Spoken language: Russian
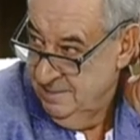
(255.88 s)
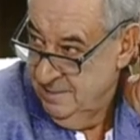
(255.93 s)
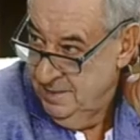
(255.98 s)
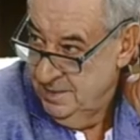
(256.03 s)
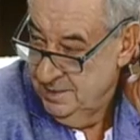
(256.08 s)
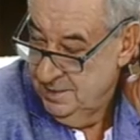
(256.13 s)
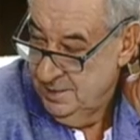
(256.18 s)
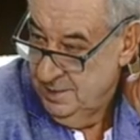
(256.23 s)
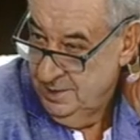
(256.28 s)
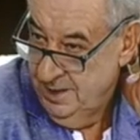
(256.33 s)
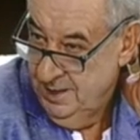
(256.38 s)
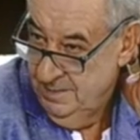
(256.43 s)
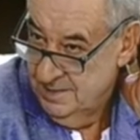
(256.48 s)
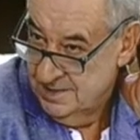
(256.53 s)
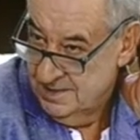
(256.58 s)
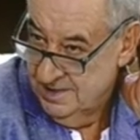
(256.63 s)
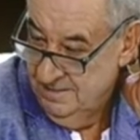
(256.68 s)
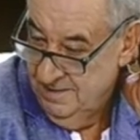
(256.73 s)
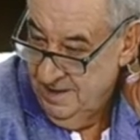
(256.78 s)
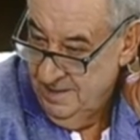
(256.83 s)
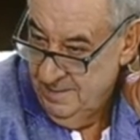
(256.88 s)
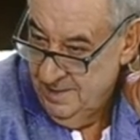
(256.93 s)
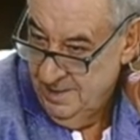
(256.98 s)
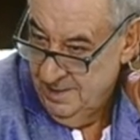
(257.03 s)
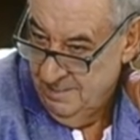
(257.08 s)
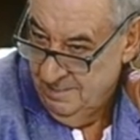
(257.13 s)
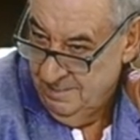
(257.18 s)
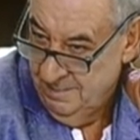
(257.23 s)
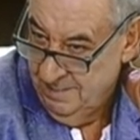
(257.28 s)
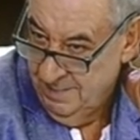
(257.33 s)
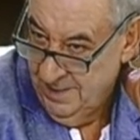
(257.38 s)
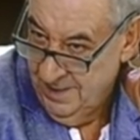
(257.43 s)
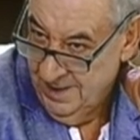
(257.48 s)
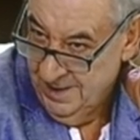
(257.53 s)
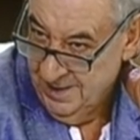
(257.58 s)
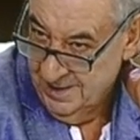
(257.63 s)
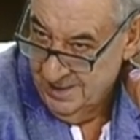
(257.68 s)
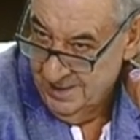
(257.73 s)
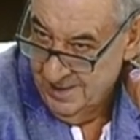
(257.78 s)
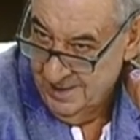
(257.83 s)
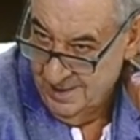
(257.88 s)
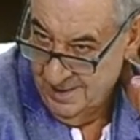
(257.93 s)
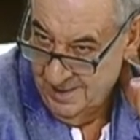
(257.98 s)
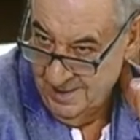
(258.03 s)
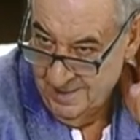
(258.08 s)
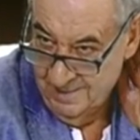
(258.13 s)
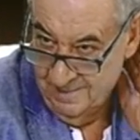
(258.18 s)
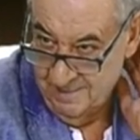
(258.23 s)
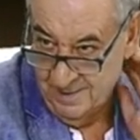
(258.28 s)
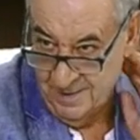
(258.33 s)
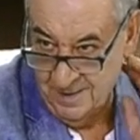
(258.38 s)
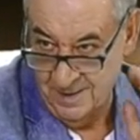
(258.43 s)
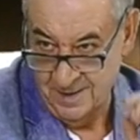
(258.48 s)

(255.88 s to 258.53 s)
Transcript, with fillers: другими крупную словами, серьезную понятно, организацию. Не, понятно.